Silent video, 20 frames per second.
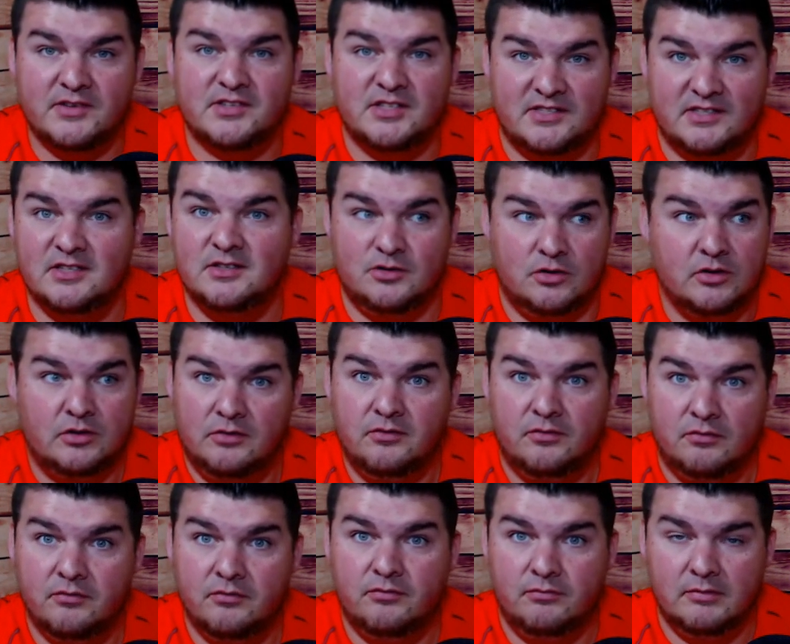C'est
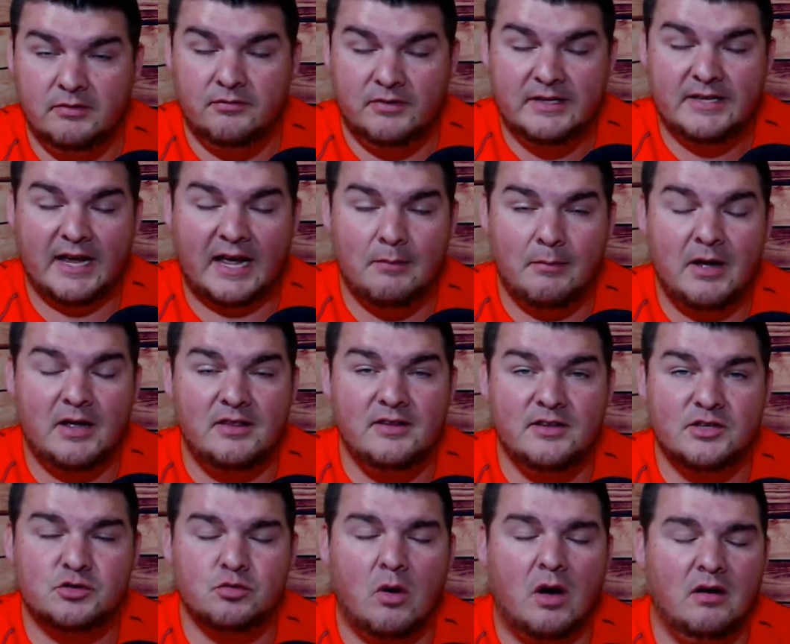littéralement une
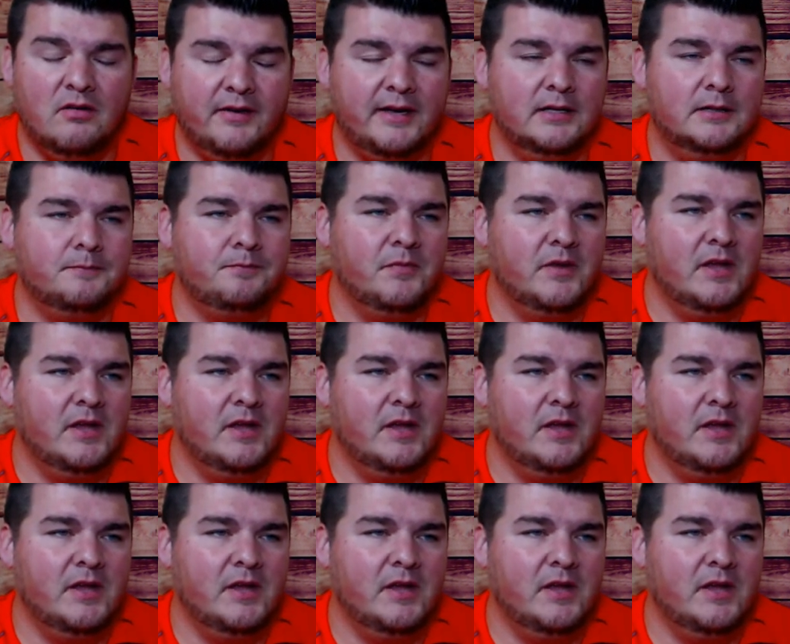histoire vraie.